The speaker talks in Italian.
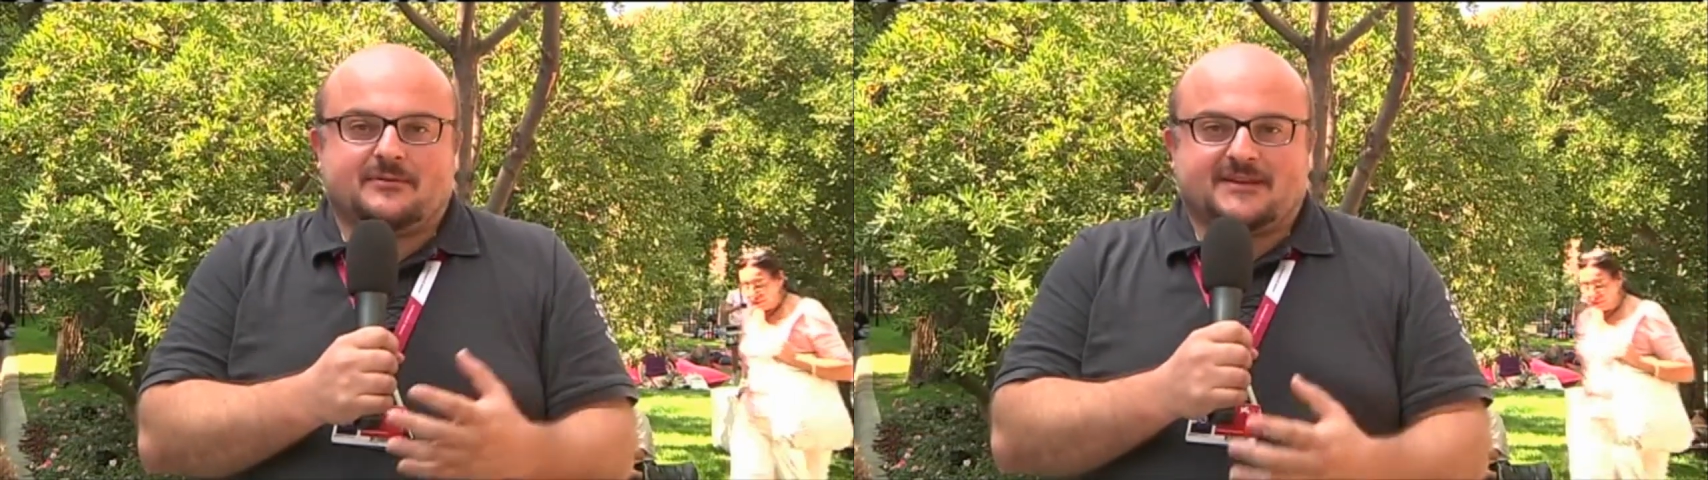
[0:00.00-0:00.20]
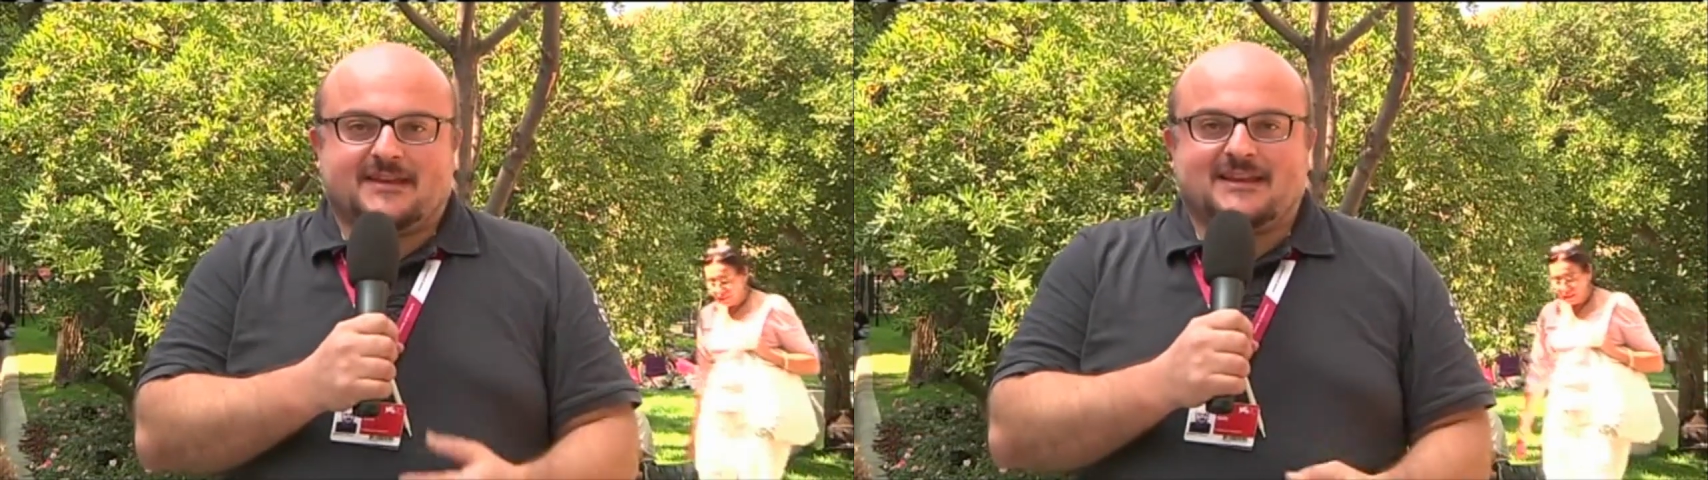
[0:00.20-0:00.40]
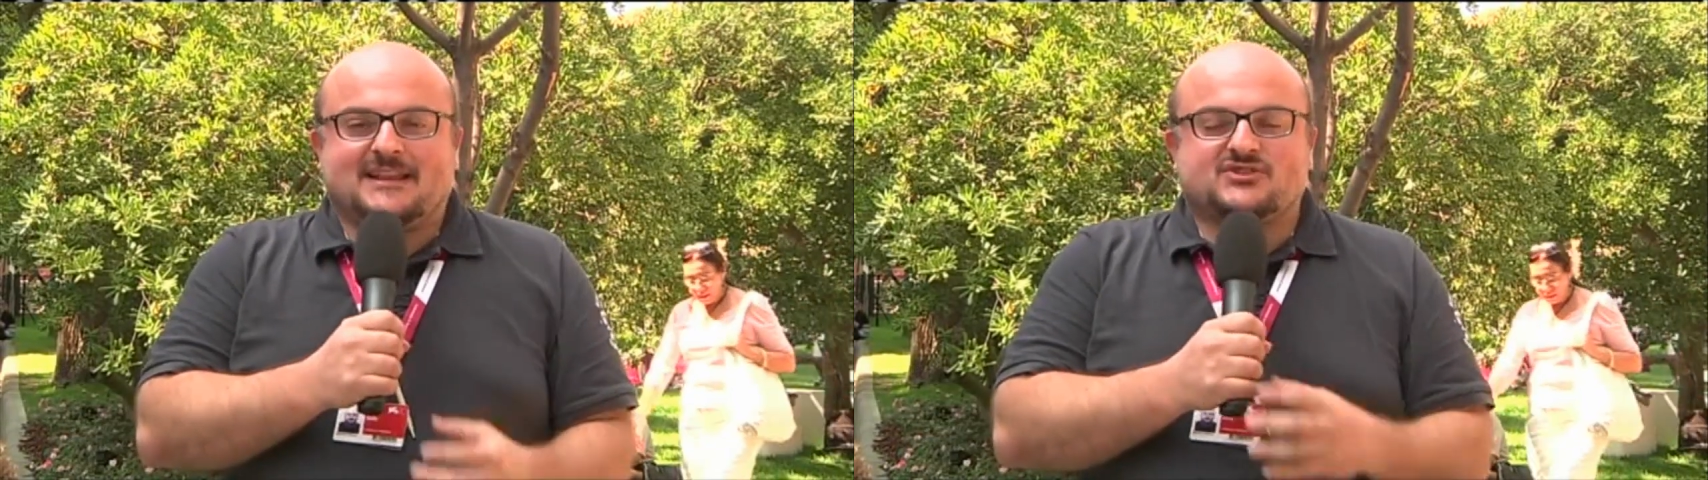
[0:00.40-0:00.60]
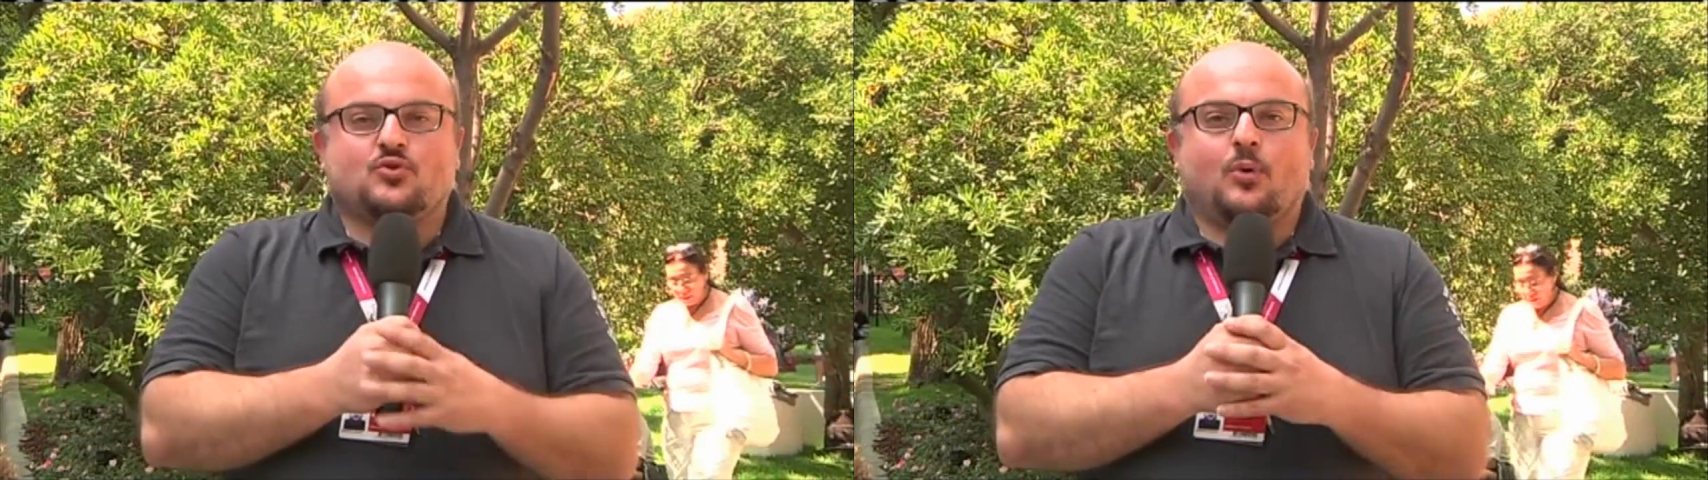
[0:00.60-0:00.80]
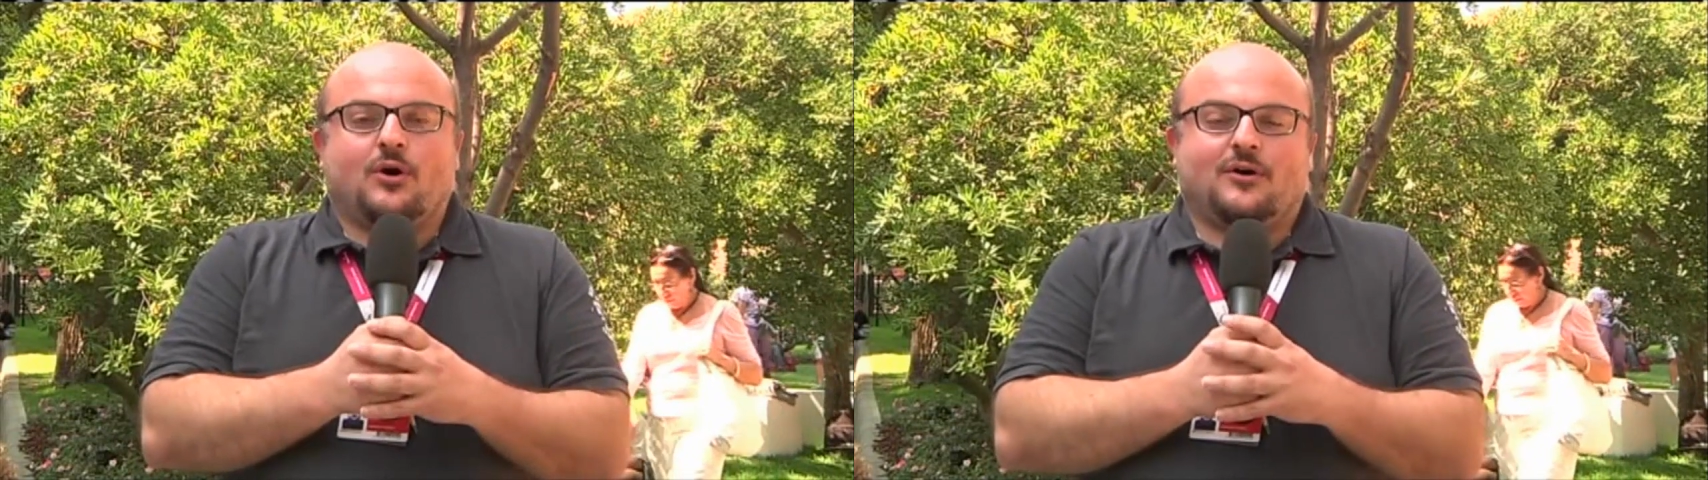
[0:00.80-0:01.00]
perché la
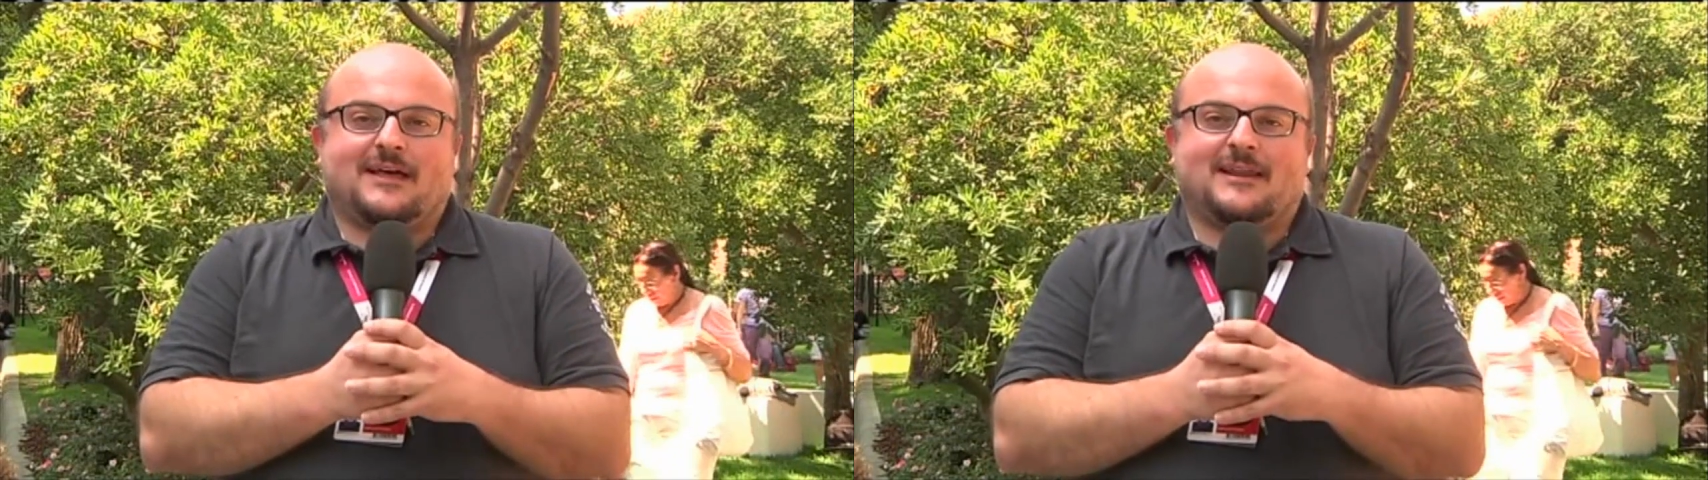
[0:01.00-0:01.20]
scuola,